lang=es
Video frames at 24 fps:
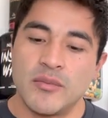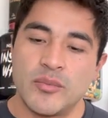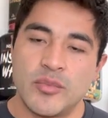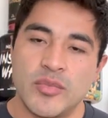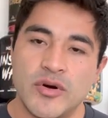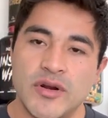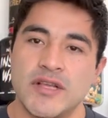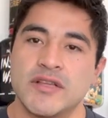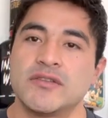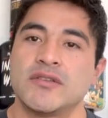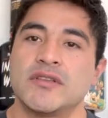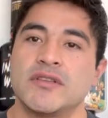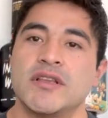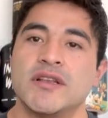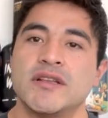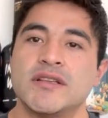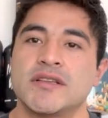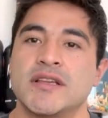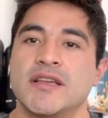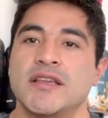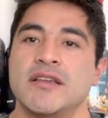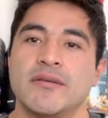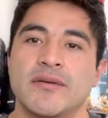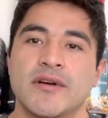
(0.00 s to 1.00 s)
Por eso tienes
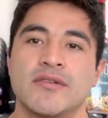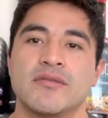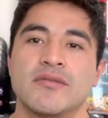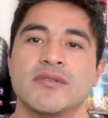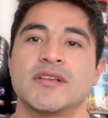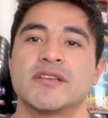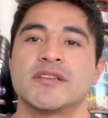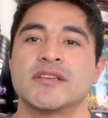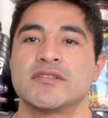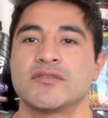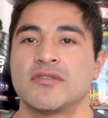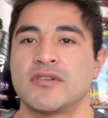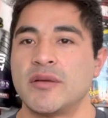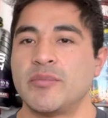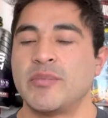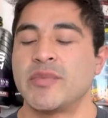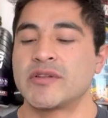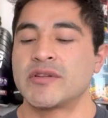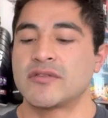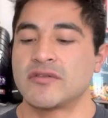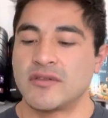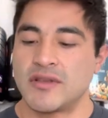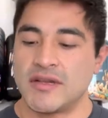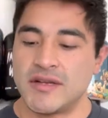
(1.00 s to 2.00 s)
que llevar una asesoría
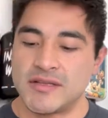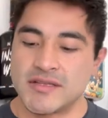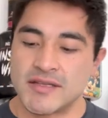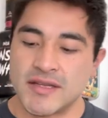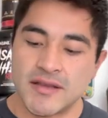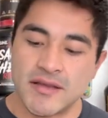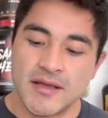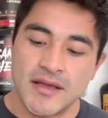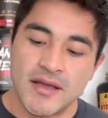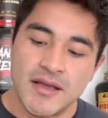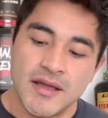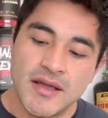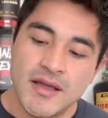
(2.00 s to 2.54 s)
personalizada.